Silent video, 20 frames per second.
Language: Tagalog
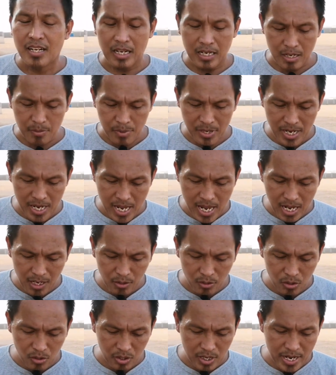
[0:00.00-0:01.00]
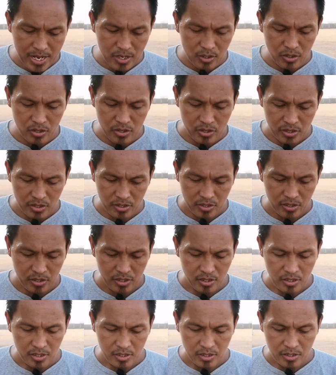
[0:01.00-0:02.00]
nakabili ako ngayon
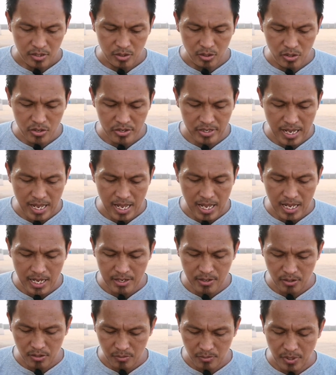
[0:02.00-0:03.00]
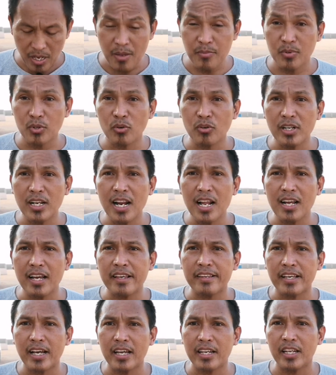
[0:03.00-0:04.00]
doon sa ano, I'm sorry
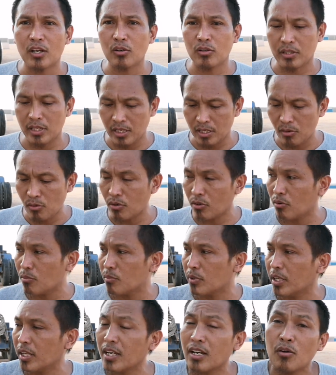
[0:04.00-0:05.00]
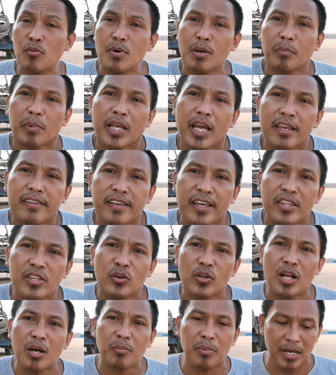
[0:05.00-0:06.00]
lang guys ha, di, di, di ako magbigay sa
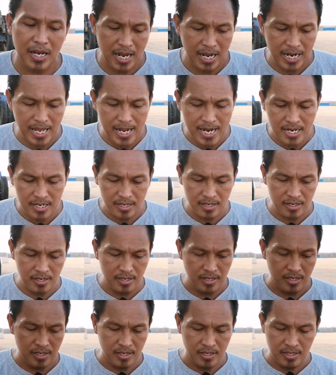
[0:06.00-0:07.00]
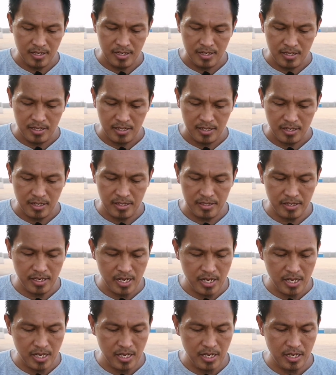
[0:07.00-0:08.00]
inyo ng pangalan.
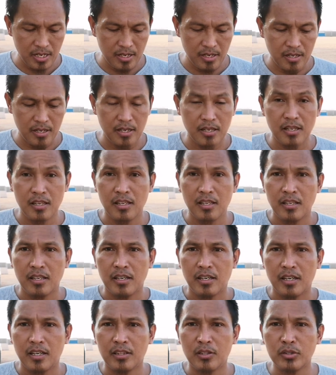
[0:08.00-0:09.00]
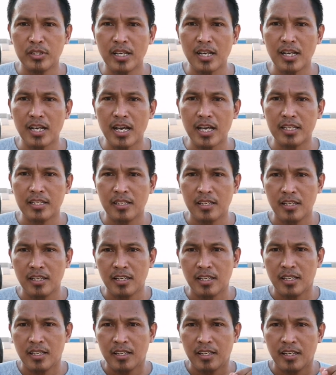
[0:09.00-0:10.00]
Kasi ito siya guys.
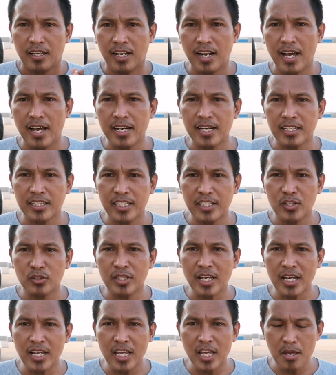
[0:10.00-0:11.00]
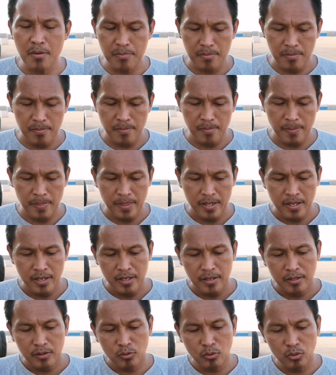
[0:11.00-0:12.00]
Hilaan natin yung takip.
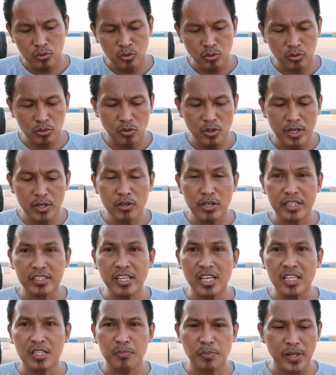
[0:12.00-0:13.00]
Tusok tong ano kasi